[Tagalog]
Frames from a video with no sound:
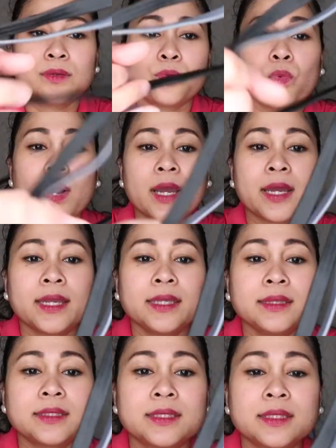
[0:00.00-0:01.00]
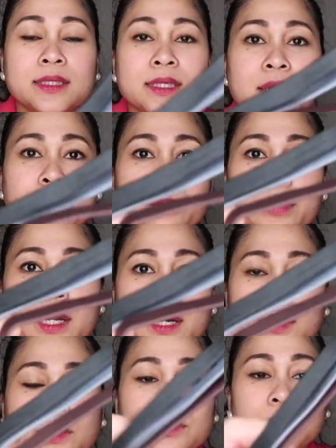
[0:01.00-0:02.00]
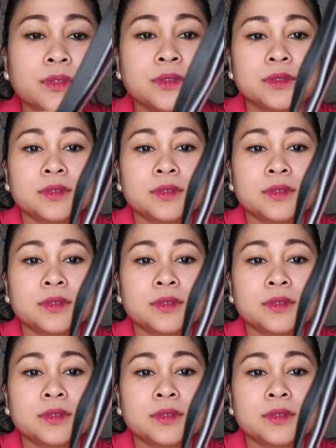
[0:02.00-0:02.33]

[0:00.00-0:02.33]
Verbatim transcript: white, brown,